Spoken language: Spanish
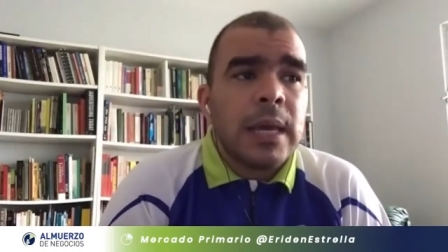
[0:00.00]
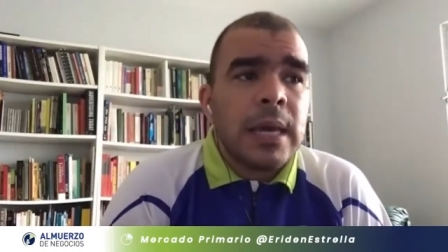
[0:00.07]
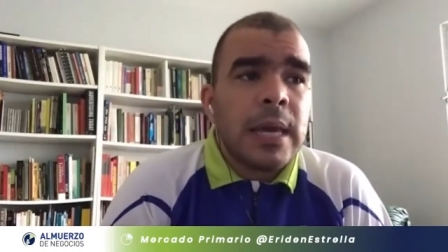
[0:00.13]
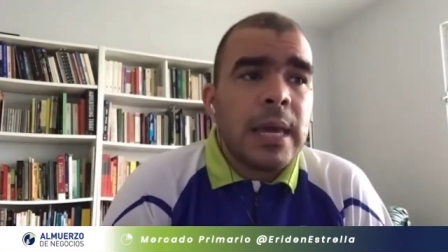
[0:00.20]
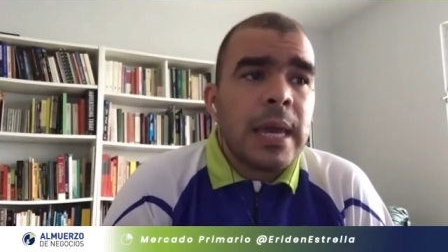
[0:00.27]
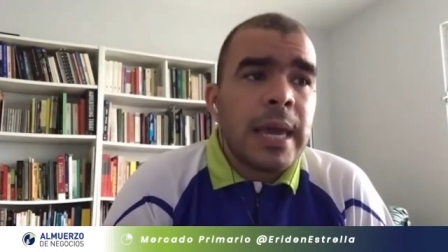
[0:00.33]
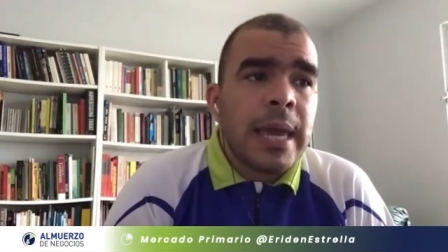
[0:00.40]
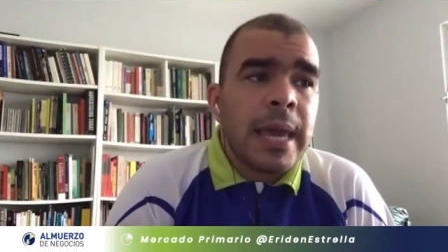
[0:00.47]

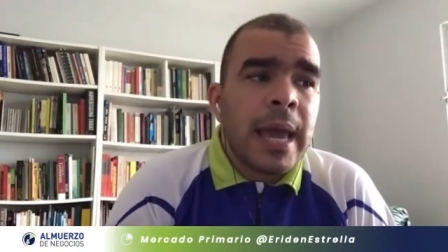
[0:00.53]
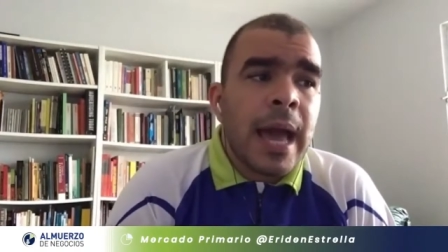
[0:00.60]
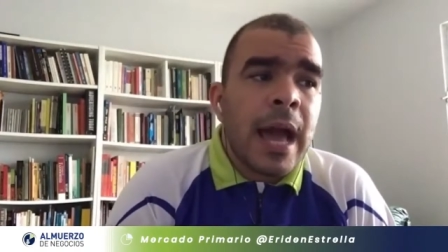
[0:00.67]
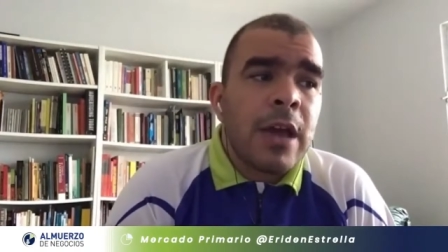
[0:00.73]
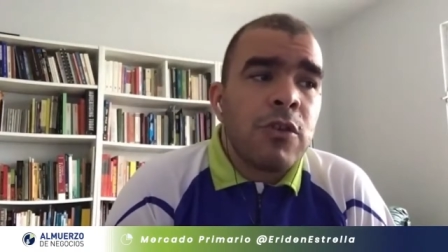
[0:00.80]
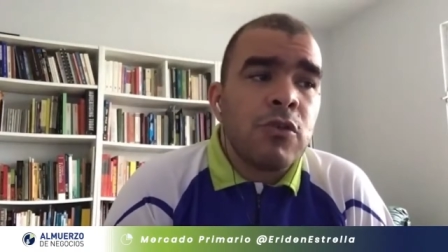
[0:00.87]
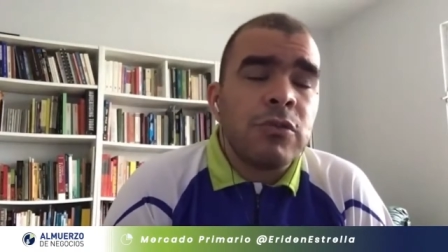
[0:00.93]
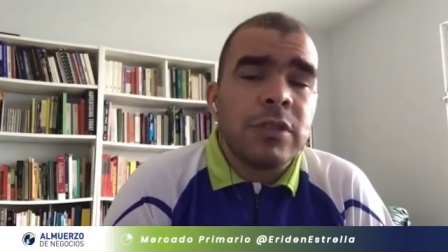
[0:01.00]
y
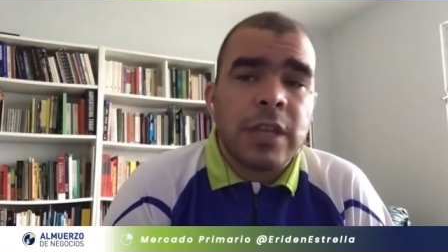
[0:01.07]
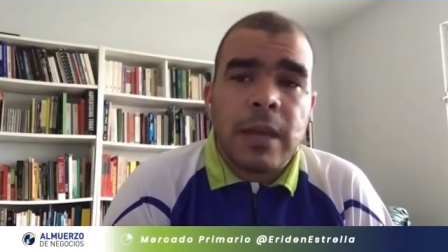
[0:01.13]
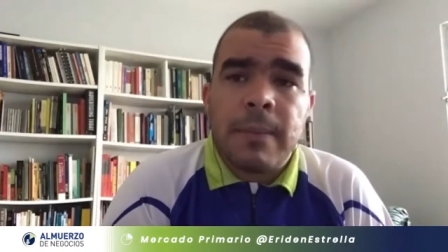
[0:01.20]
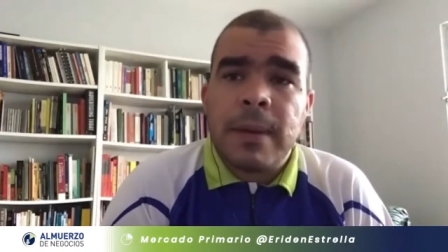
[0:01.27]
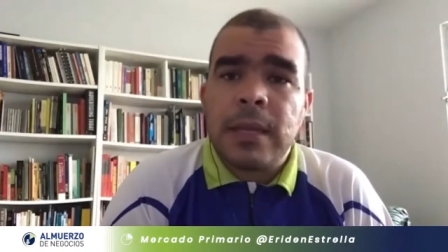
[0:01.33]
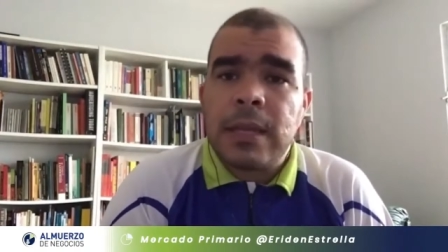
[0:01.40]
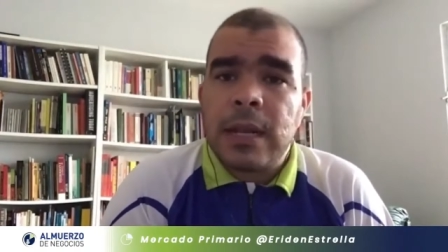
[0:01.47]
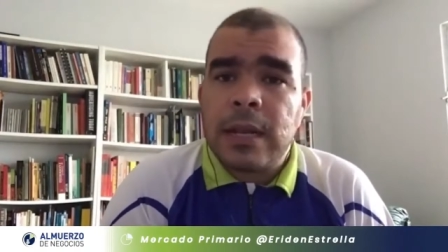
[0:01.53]
hay un
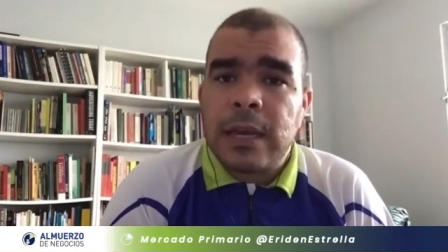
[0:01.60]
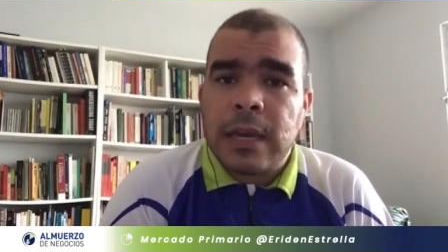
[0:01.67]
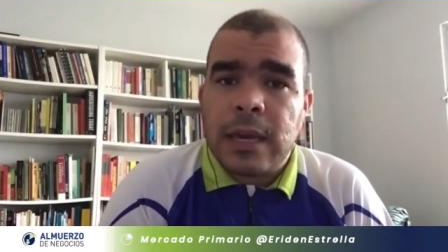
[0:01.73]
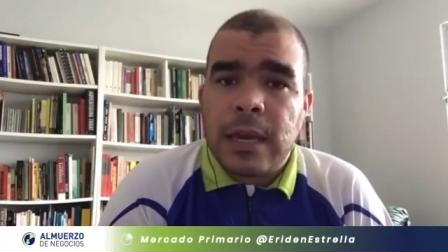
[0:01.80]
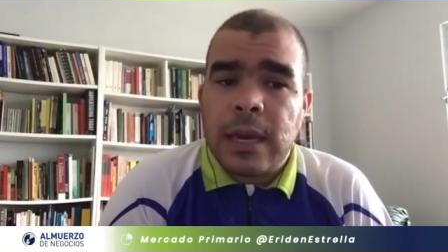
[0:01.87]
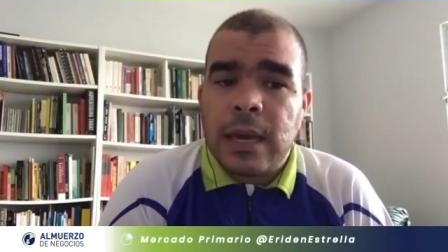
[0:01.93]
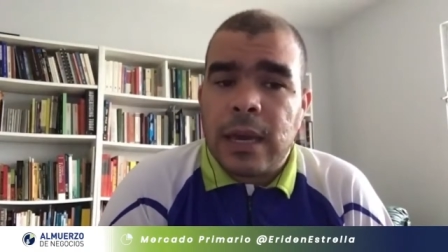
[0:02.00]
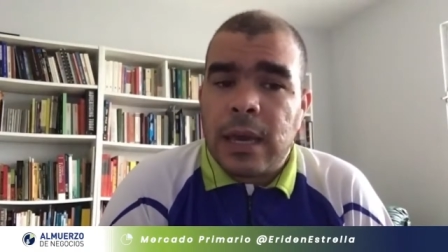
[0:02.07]
tema en el
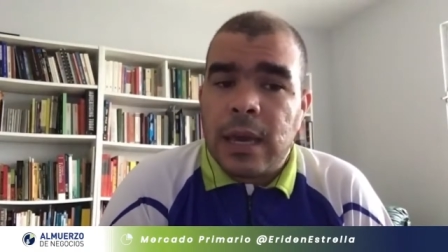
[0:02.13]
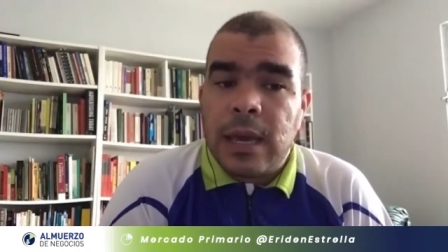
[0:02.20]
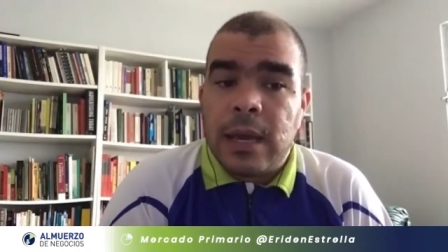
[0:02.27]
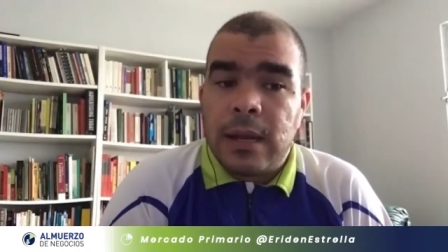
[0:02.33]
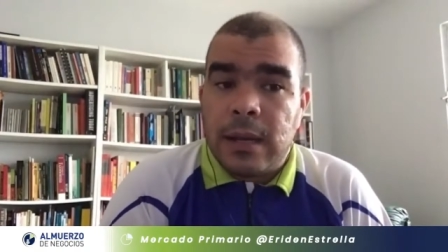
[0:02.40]
que